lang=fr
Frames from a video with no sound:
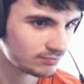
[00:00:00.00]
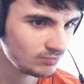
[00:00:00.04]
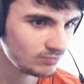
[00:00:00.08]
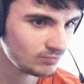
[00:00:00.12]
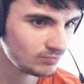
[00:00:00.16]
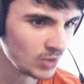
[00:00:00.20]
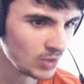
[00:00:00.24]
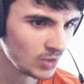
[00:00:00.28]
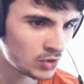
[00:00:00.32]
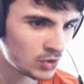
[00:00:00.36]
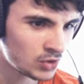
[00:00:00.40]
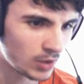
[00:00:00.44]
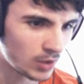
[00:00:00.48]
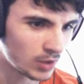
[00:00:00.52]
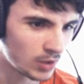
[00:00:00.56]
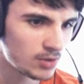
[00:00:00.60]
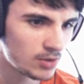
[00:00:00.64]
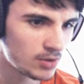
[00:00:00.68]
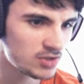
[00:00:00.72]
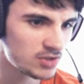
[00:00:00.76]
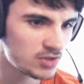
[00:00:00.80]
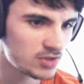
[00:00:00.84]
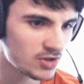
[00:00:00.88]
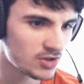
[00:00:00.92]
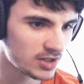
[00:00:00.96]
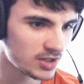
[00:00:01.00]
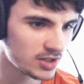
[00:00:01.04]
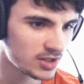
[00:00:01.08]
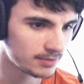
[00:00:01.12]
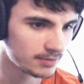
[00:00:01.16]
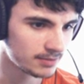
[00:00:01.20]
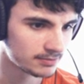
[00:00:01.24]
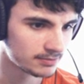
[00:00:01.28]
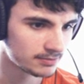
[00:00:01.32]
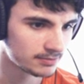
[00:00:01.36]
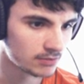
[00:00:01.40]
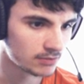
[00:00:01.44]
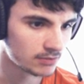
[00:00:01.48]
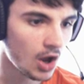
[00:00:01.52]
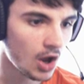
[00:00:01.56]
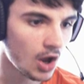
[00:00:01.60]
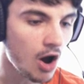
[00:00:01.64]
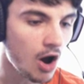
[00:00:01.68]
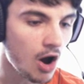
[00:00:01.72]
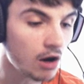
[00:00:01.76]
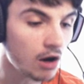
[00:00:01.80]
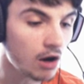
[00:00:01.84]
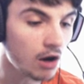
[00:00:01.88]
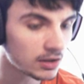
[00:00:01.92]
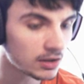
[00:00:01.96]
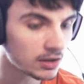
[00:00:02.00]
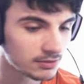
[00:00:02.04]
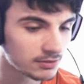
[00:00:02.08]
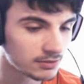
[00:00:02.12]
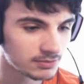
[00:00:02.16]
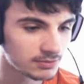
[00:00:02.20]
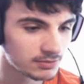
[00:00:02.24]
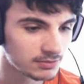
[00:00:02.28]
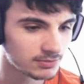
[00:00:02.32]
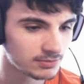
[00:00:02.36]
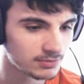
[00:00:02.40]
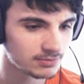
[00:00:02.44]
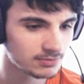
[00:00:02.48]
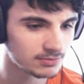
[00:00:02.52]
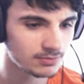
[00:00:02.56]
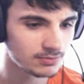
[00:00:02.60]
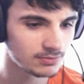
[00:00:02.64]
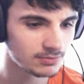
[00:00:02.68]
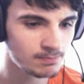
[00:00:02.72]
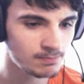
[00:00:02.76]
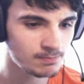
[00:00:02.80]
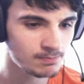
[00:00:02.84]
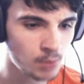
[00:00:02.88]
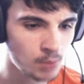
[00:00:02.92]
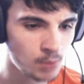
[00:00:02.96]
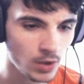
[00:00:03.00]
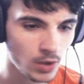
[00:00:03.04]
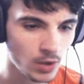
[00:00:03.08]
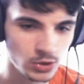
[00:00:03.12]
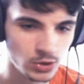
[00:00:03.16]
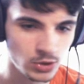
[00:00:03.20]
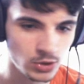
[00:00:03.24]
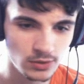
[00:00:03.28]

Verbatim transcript: Story mode, j'imagine. Oh Pourquoi tu